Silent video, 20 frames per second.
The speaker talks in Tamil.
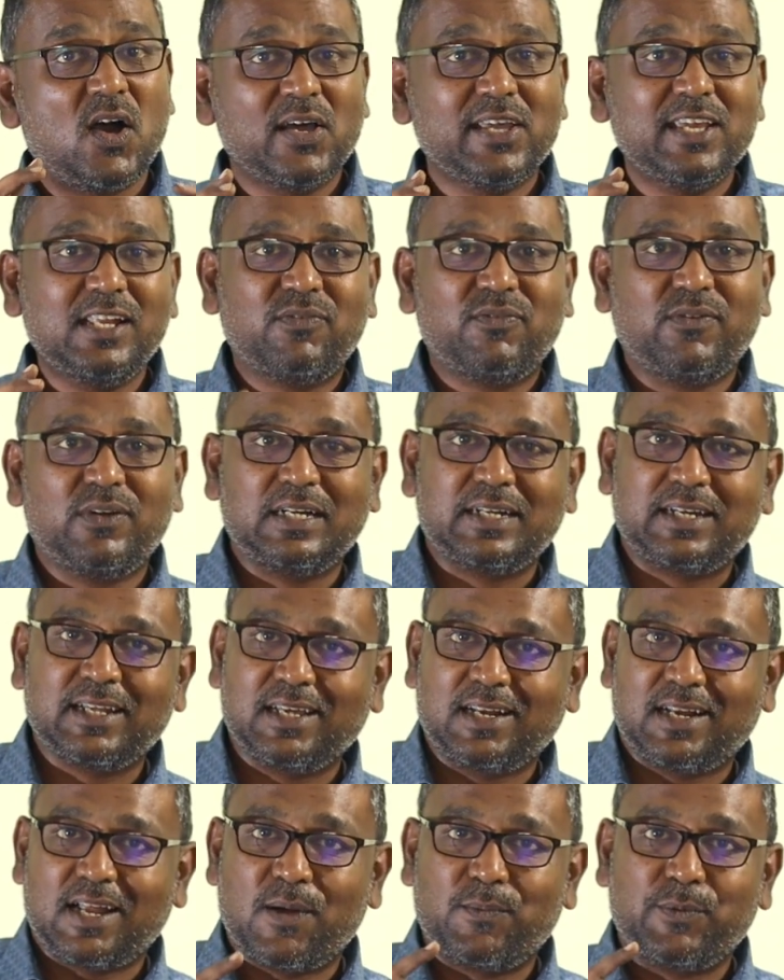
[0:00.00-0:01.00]
ஆயில்
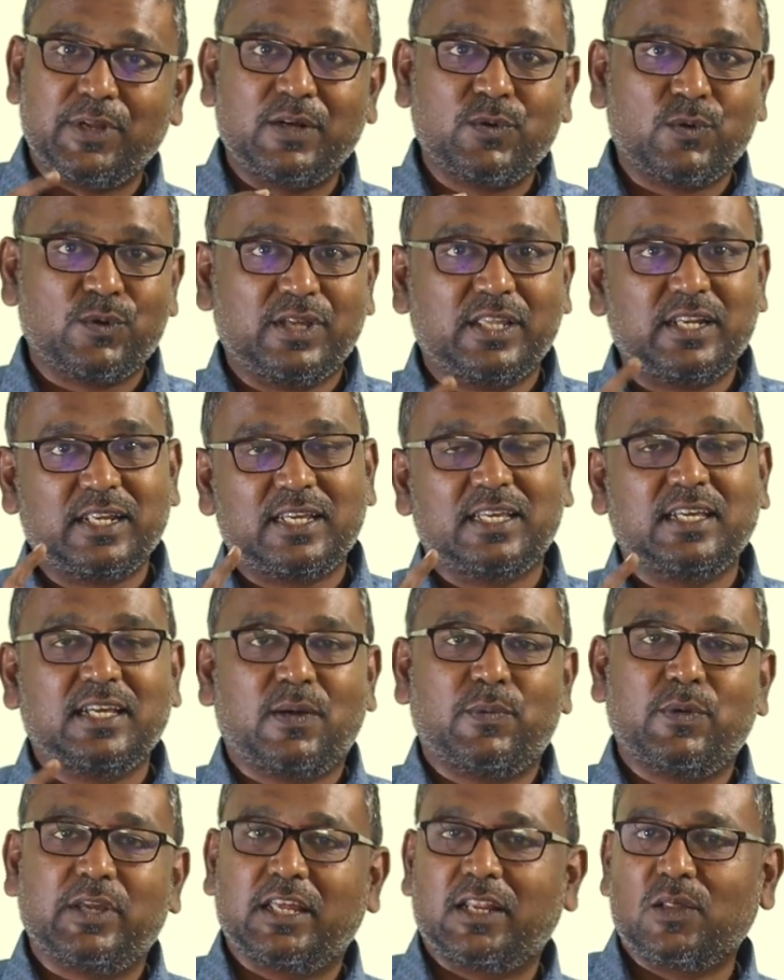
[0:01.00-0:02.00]
ஃபில்டர் அப்படின்னு ஒன்று
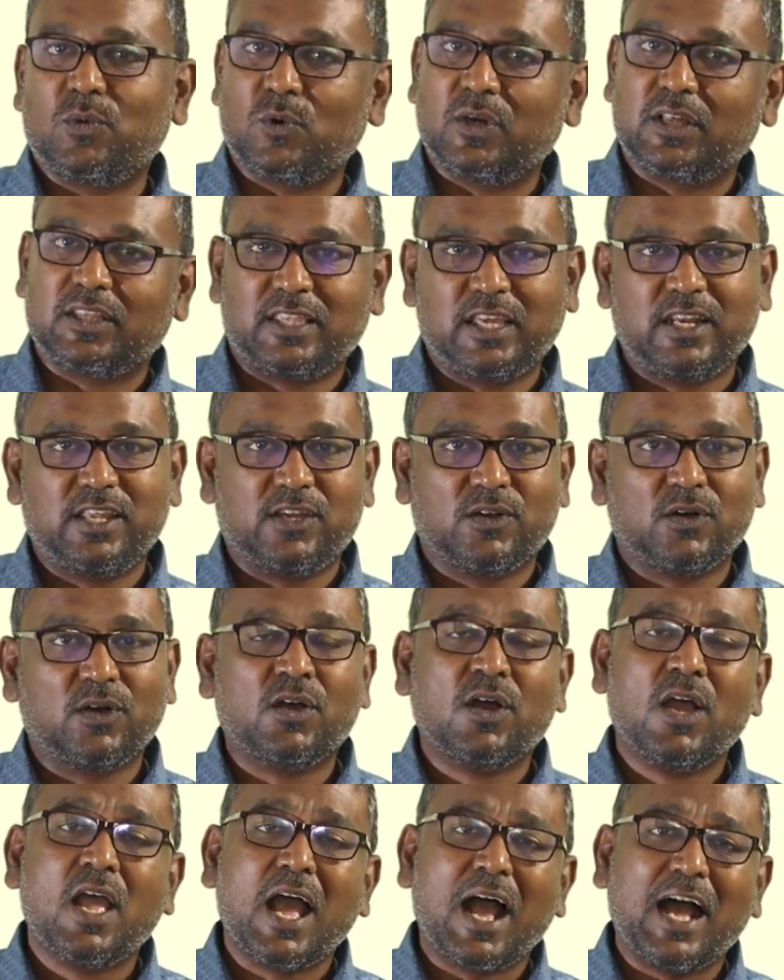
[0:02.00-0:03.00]
இருக்குது அப்படிங்கிறது உங்களுக்கு
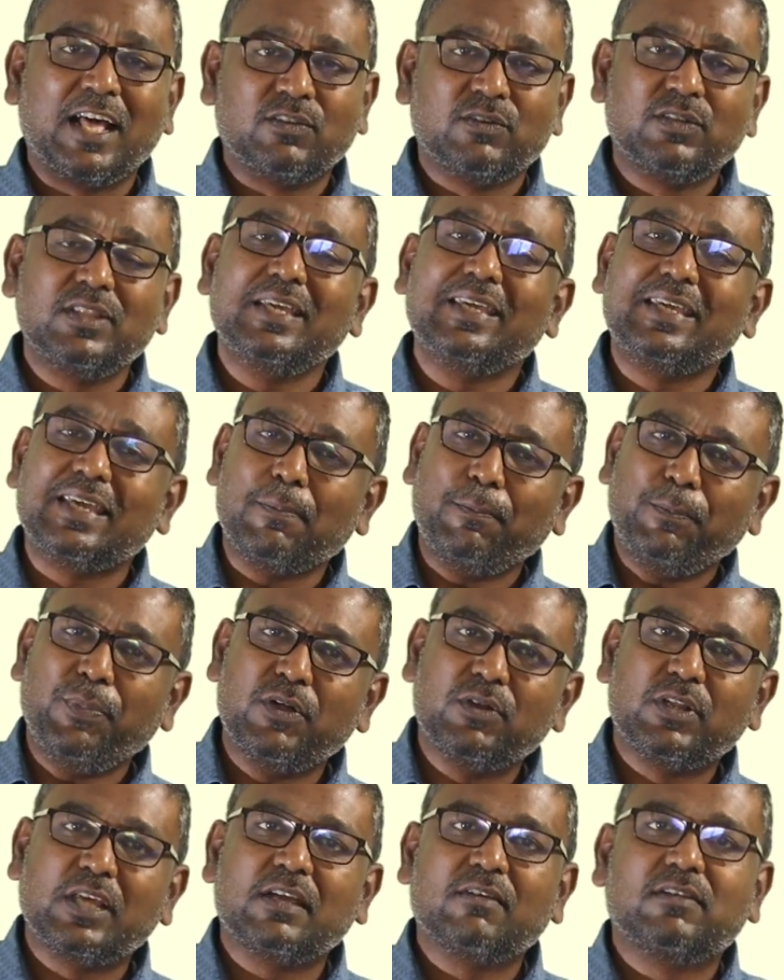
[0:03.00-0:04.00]
தெரியும் அது வந்து
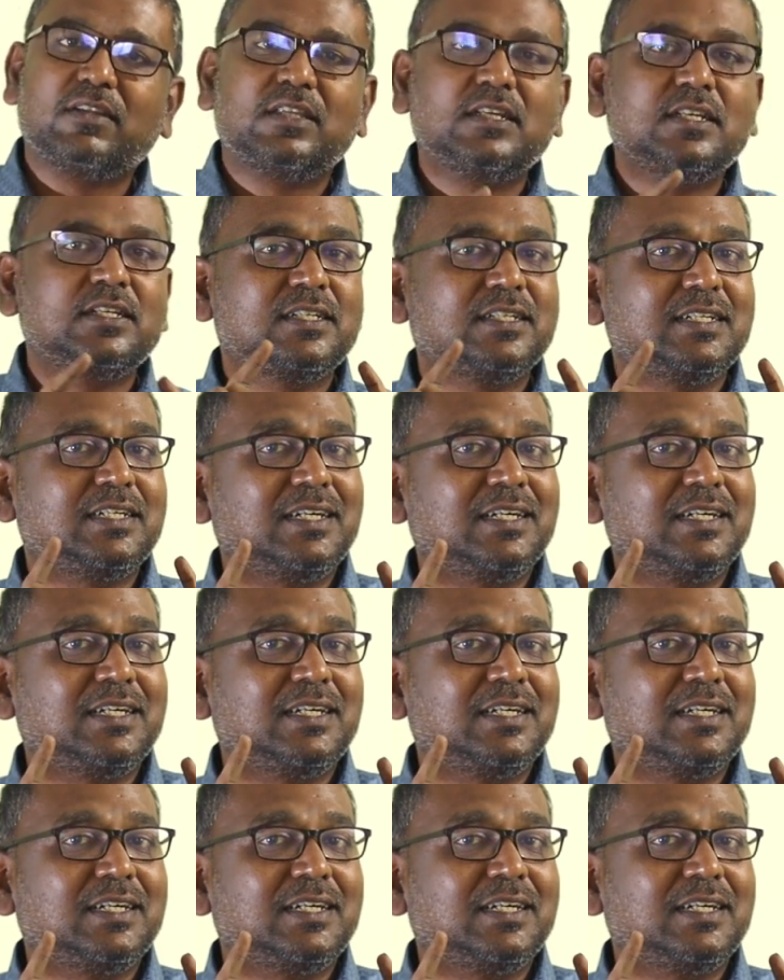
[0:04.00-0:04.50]
எப்போ நீங்கள் வந்து